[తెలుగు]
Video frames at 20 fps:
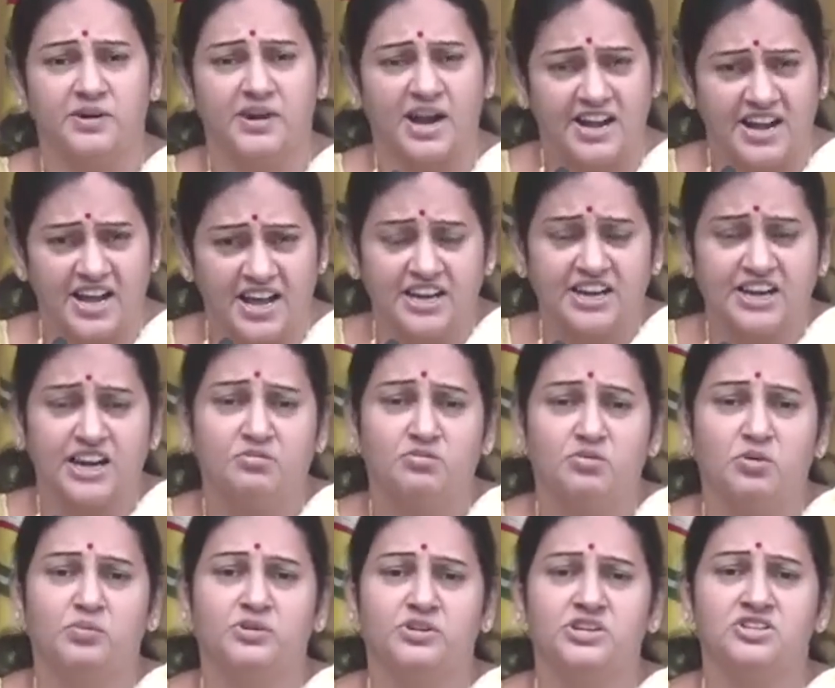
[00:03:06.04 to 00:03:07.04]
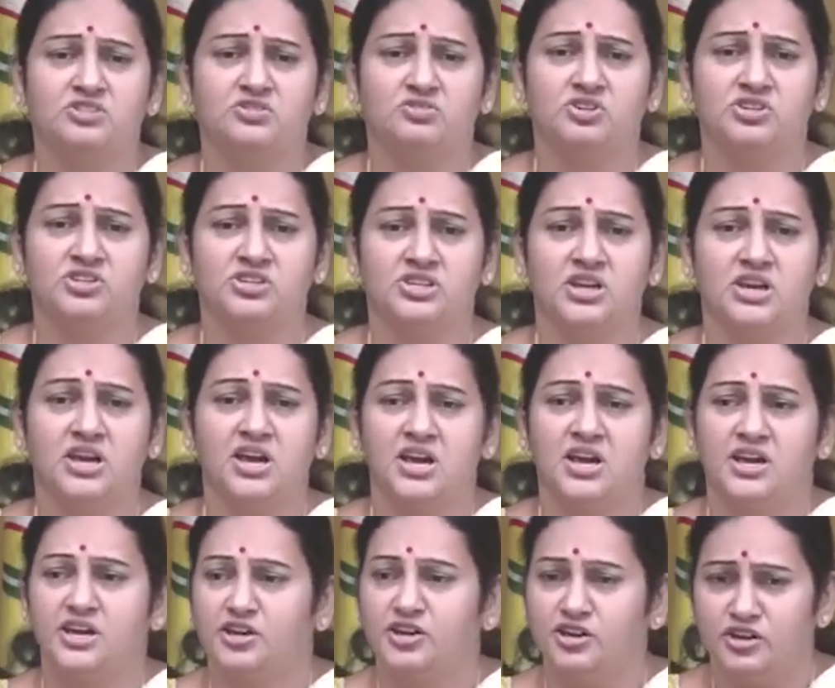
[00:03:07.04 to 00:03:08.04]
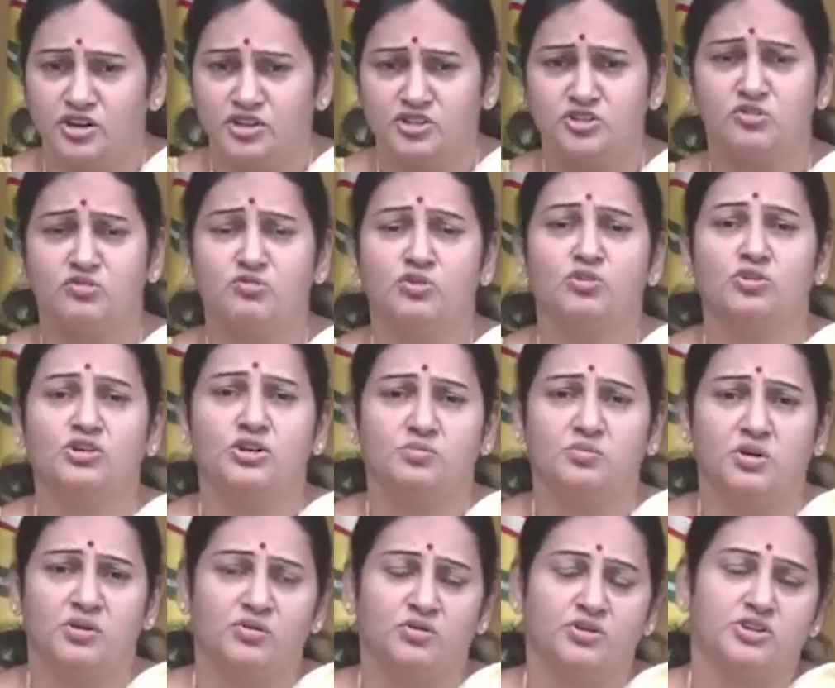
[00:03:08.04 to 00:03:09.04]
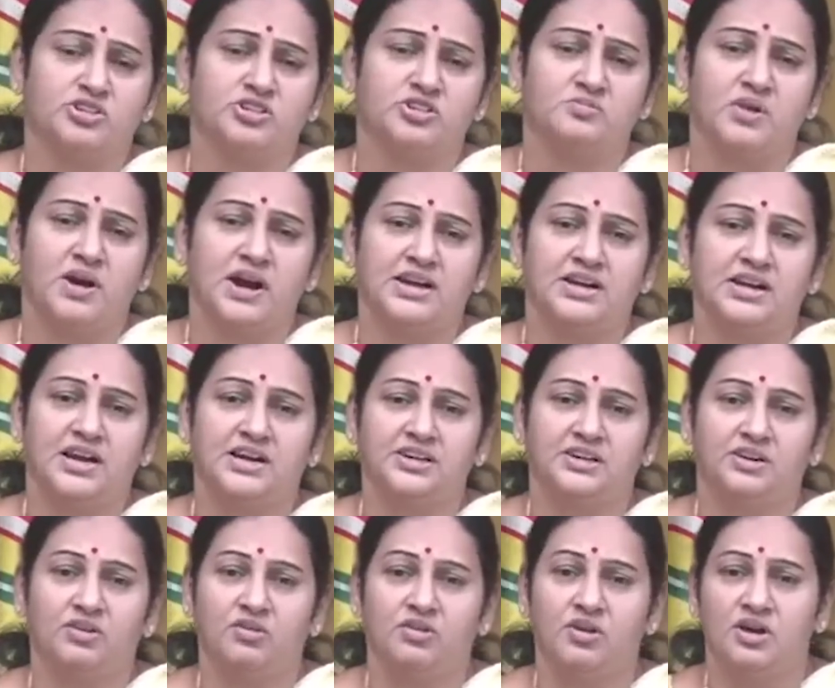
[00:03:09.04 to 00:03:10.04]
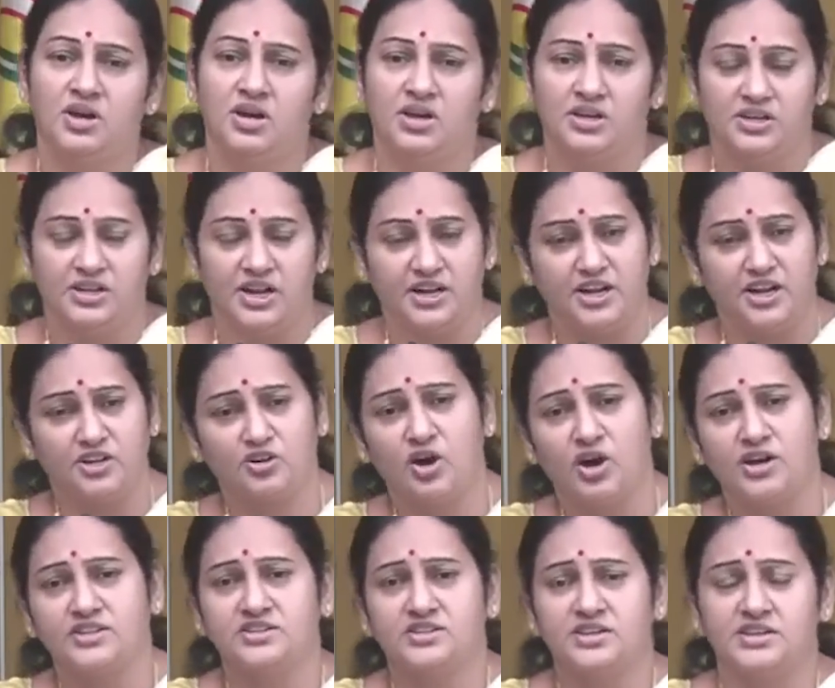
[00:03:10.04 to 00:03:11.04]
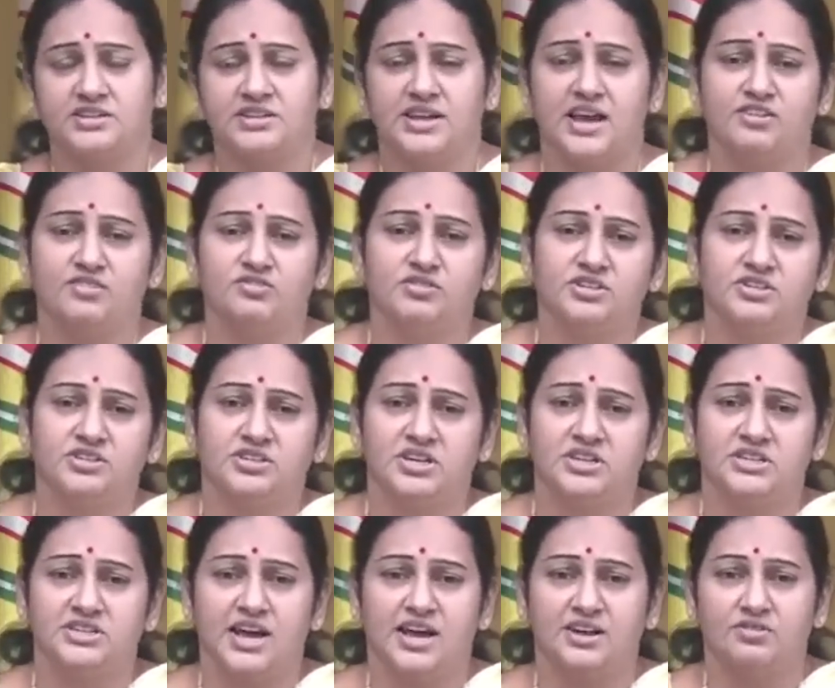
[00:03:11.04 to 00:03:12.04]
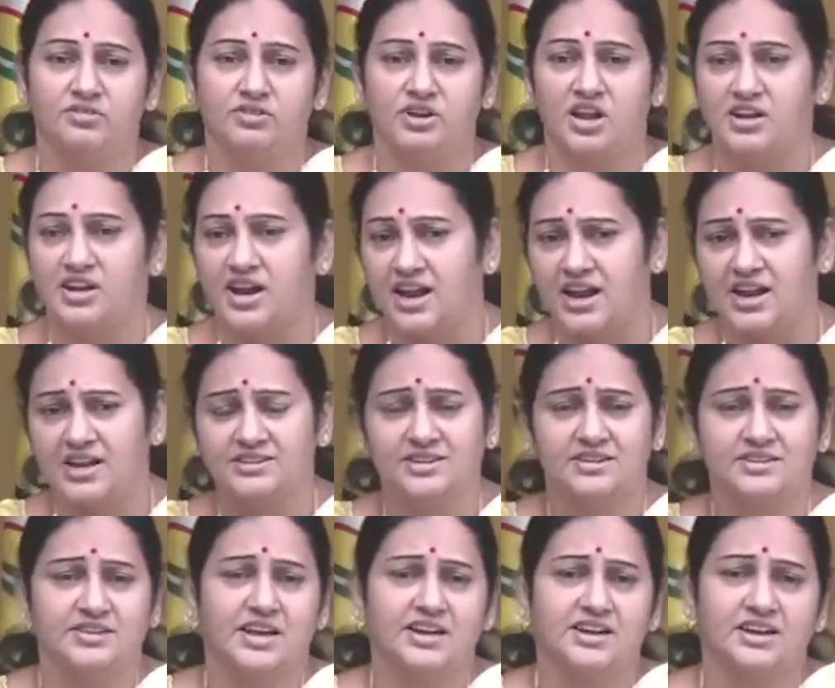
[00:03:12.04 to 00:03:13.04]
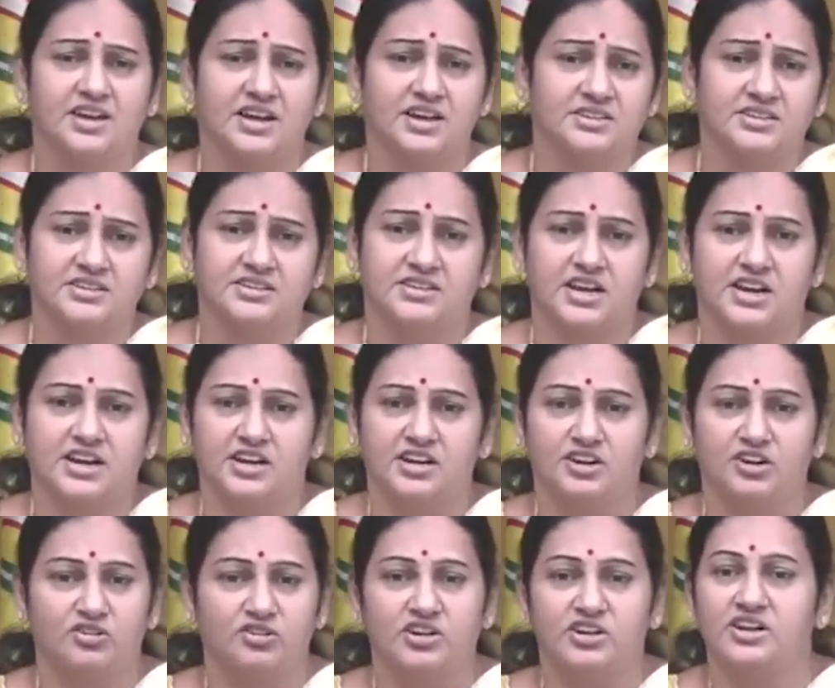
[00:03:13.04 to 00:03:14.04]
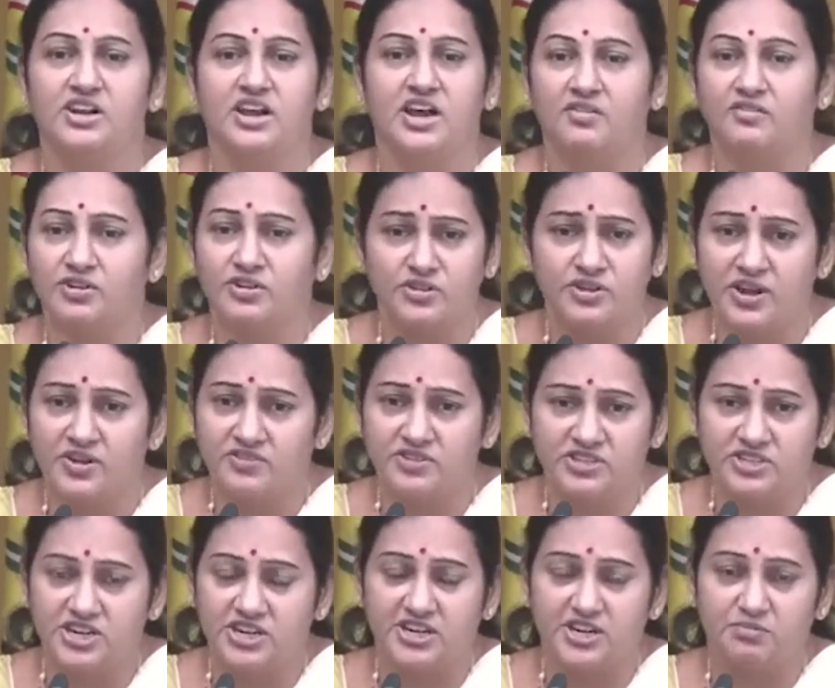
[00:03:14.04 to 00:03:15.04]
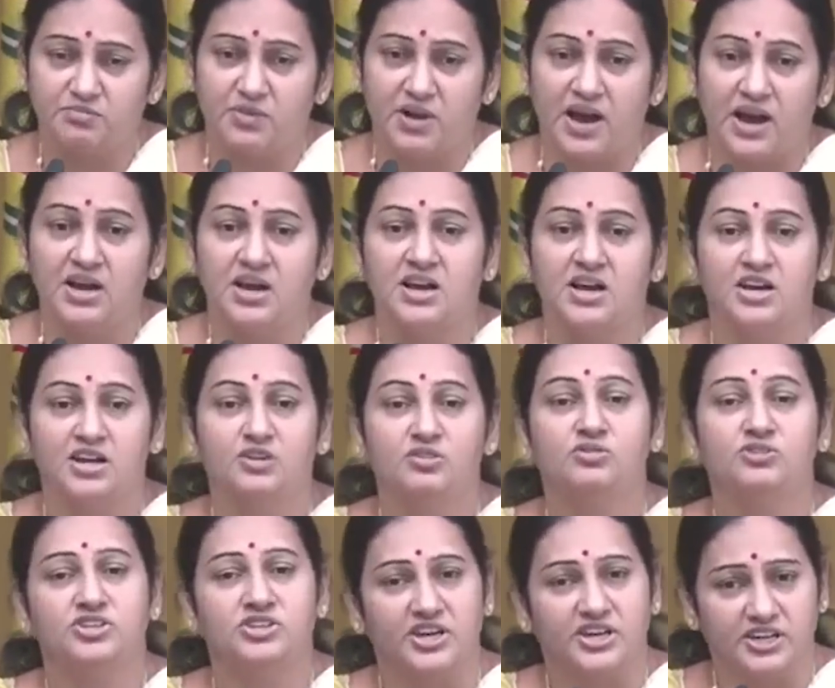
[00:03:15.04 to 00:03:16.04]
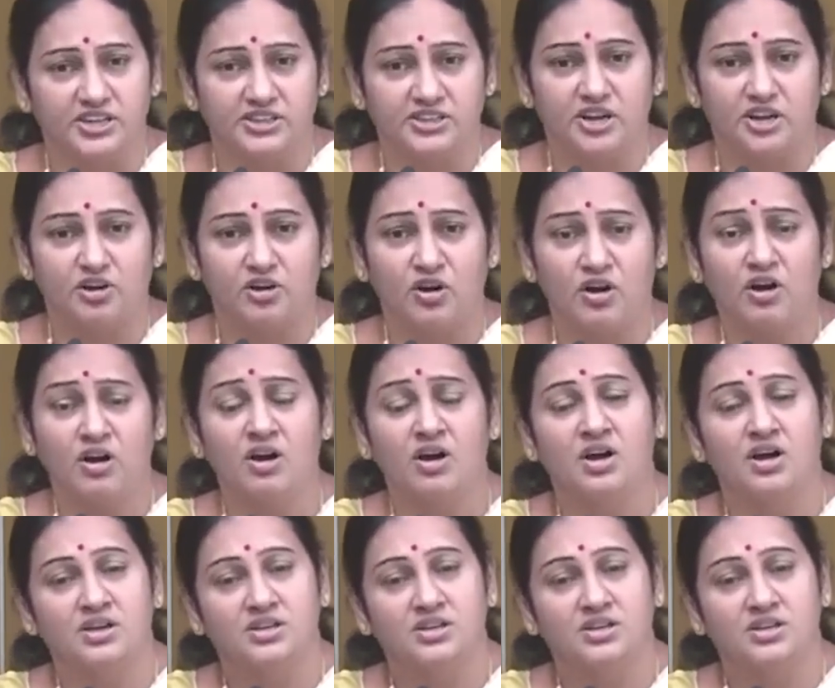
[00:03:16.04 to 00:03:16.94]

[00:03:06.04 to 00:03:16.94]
ఆయన ప్రాణాలకే ముప్పు తీసుకొచ్చి ఈరోజు నువ్వు కుటుంబం గురించి మాట్లాడటం నేనేదో వచ్చేసాను ఇచ్చేసాను నన్ను అలా చేశారు ఇలా చేశారంటున్నావు నిన్ను ఎవరు ఏమి చేయరమ్మా నువ్వు చరిత్రలో